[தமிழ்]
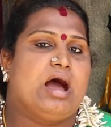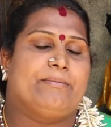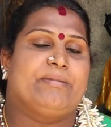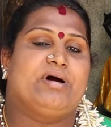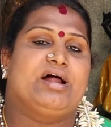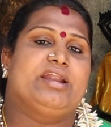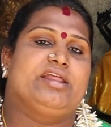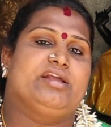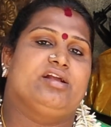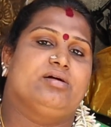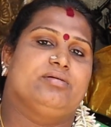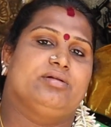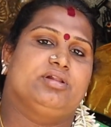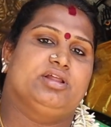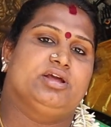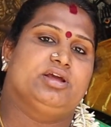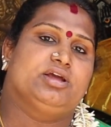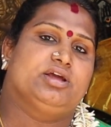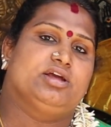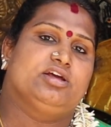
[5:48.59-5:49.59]
அம்மா நீங்கள்
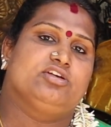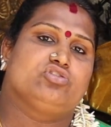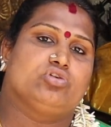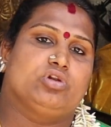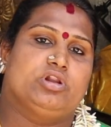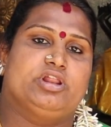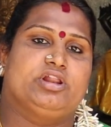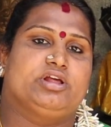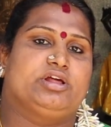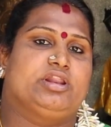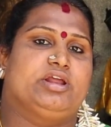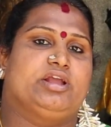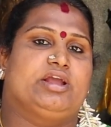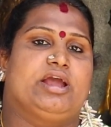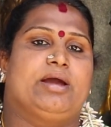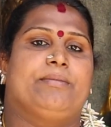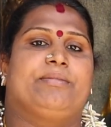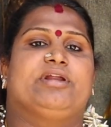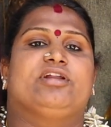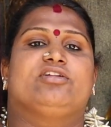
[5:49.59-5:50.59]
வந்து
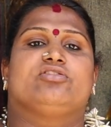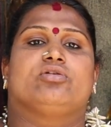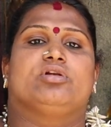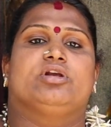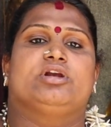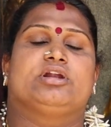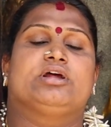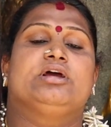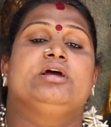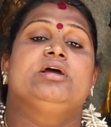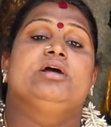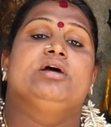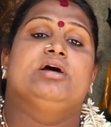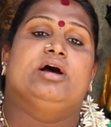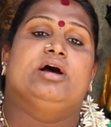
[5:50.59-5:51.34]
சொல்லியிருக்கிறீங்க அப்படின்னு சொல்லிட்டு